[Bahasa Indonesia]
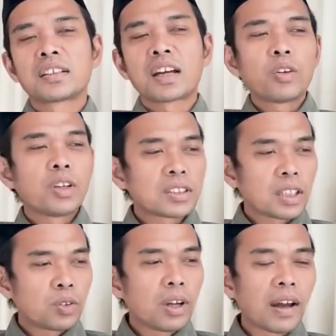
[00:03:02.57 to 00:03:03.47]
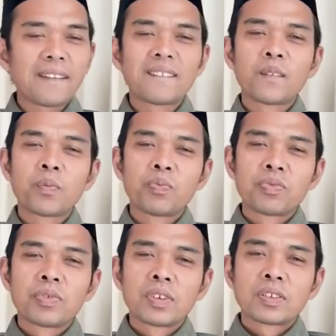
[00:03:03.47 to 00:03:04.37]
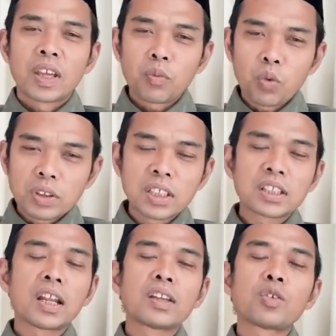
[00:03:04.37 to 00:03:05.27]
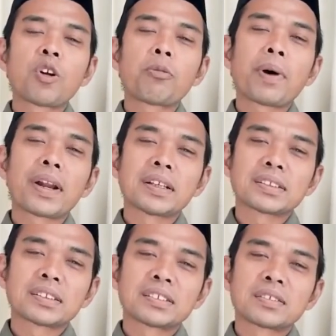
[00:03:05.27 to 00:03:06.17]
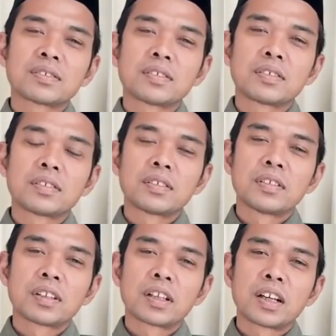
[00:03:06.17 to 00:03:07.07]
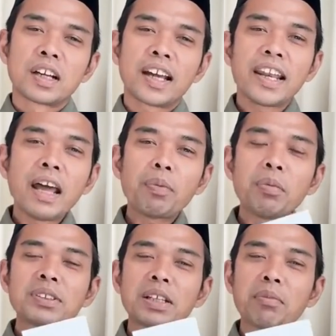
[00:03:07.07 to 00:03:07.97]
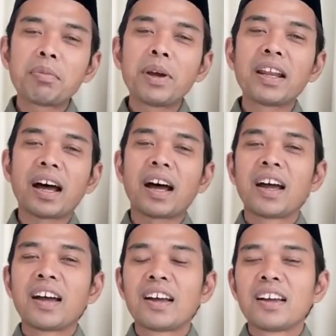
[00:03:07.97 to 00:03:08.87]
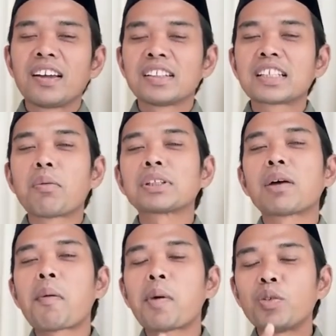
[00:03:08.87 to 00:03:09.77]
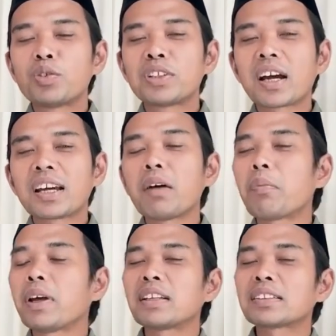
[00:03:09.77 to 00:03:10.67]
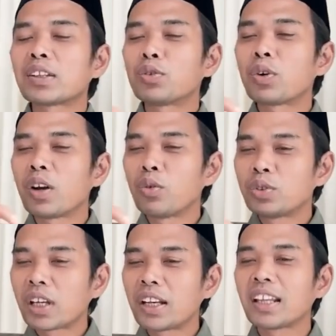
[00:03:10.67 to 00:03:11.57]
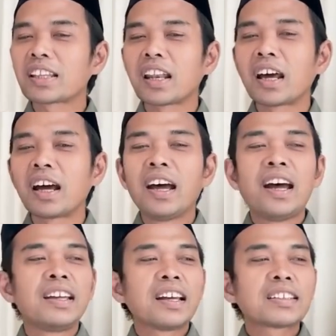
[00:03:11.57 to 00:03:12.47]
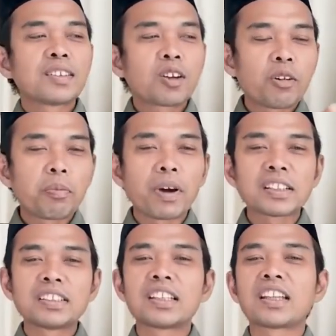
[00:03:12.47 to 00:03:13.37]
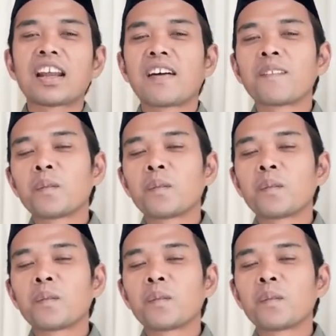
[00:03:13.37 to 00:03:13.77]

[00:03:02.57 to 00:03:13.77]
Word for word: Kalau yang satu enggak. Saya yang buat saya tenang itu kalau panas. Kenapa bisa berbeda? Sama-sama manusia, kenapa yang satu kalau hujan dia tenang, yang satu kalau panas dia tenang?